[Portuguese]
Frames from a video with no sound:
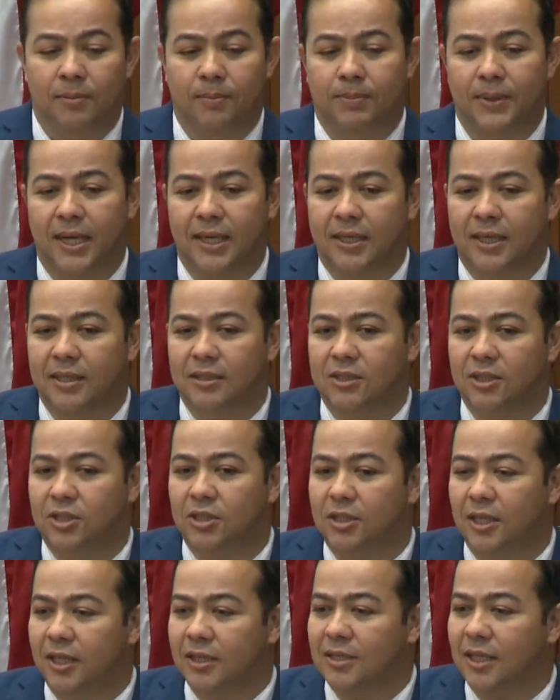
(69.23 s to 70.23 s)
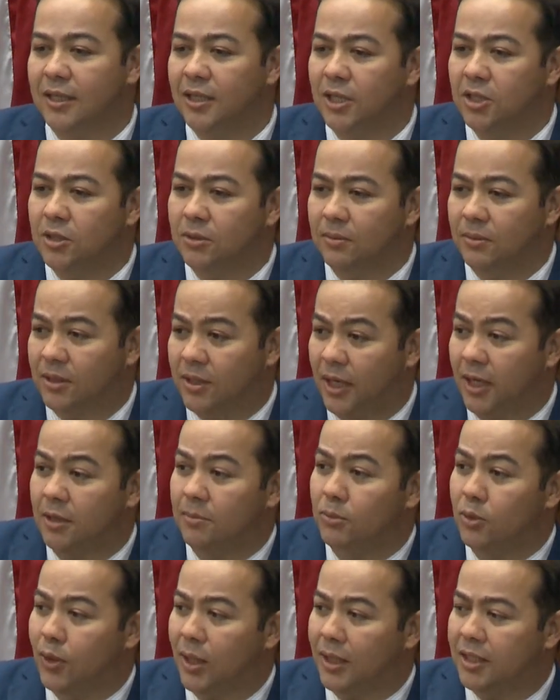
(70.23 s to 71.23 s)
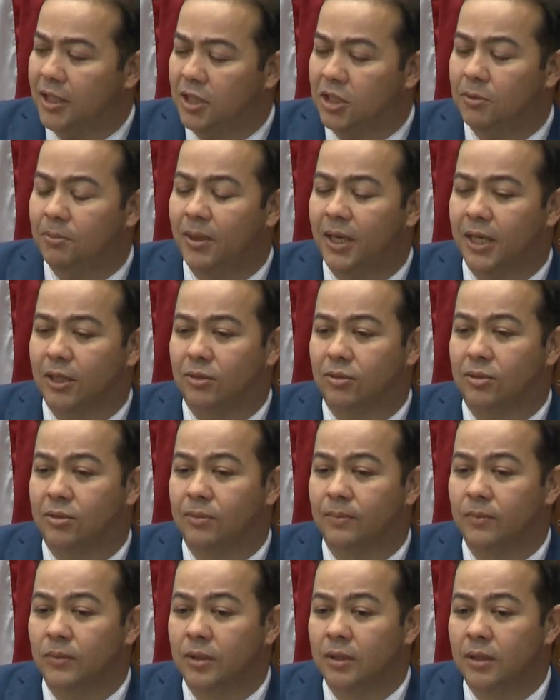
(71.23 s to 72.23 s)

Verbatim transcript: para que esses três atendi 3 mil atendimentos